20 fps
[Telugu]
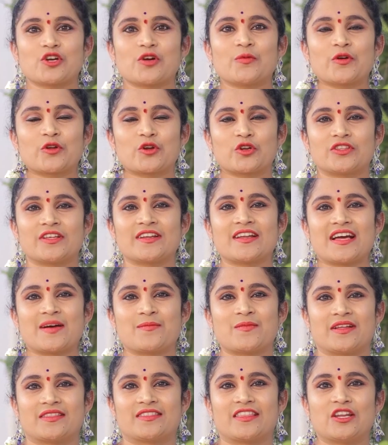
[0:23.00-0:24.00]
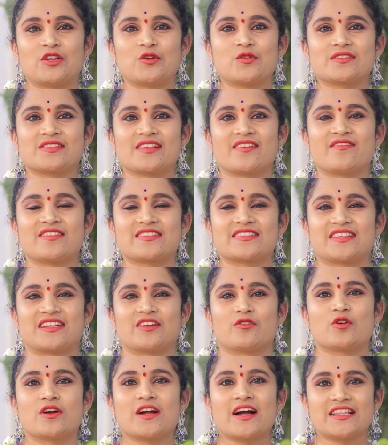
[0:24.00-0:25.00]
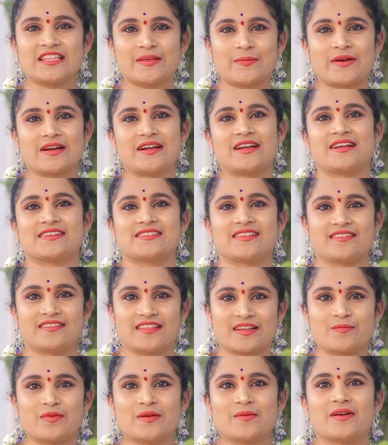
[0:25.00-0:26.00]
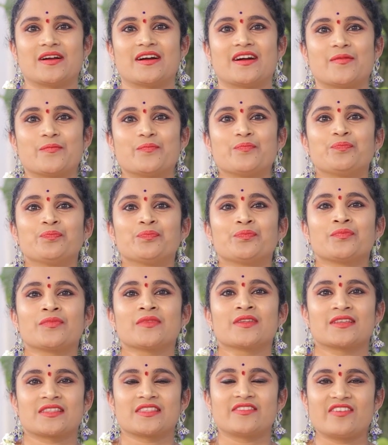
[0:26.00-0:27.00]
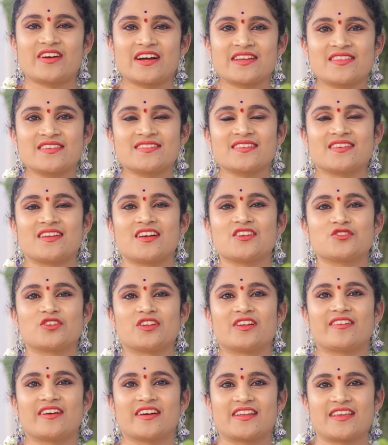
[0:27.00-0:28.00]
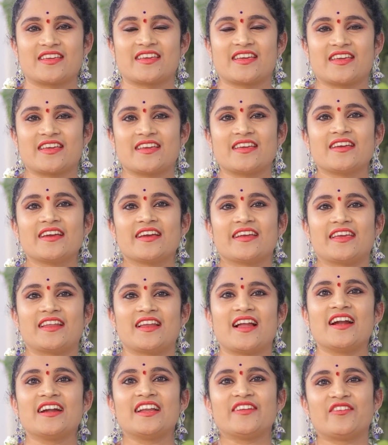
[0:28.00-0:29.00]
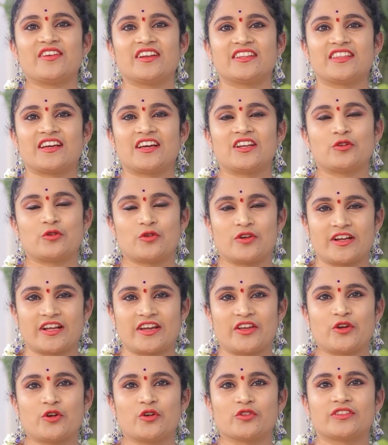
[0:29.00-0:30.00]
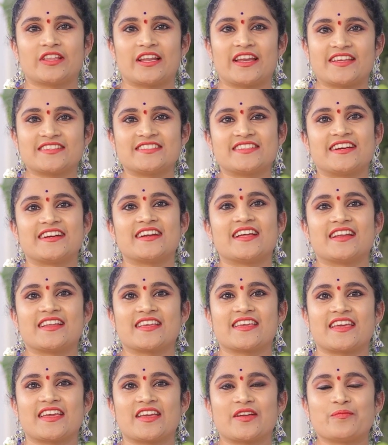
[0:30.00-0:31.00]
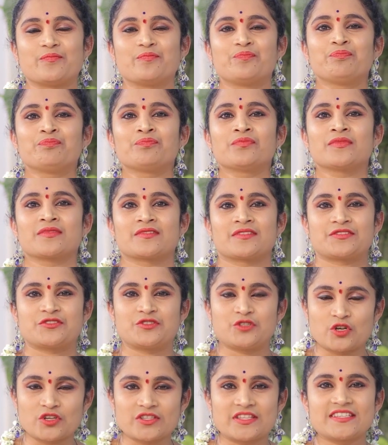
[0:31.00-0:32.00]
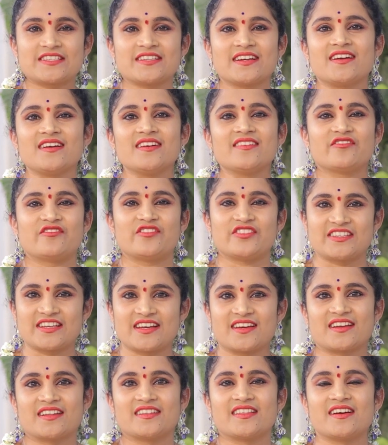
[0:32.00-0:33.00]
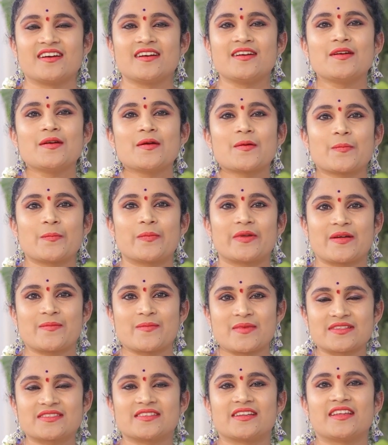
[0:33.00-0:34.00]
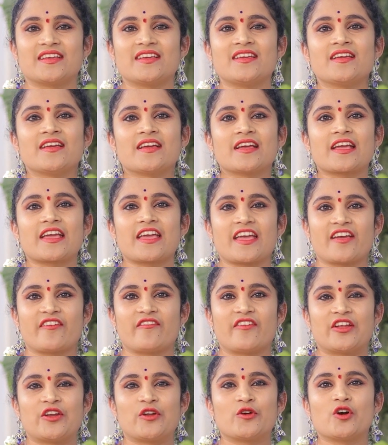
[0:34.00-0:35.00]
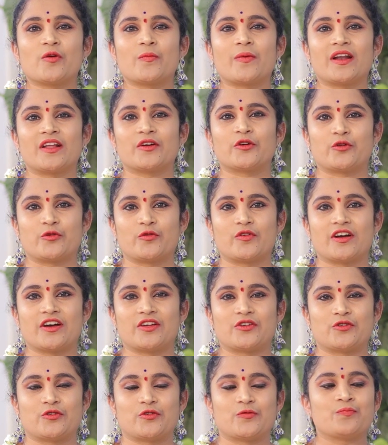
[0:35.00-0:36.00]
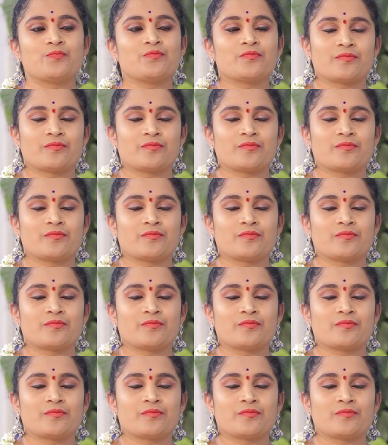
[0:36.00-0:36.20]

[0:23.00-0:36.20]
శోభకృత నామ తెలుగు సంవత్సర ఉగాది పండుగ సందర్భంగా ద్వాదశ రాశుల వారికి ఎలాంటి ఫలితాలు ఉంటాయో తెలియజేయడానికి జ్యోతిష విశారద బ్రహ్మశ్రీ కె వేణుగోపాల గురువు గారు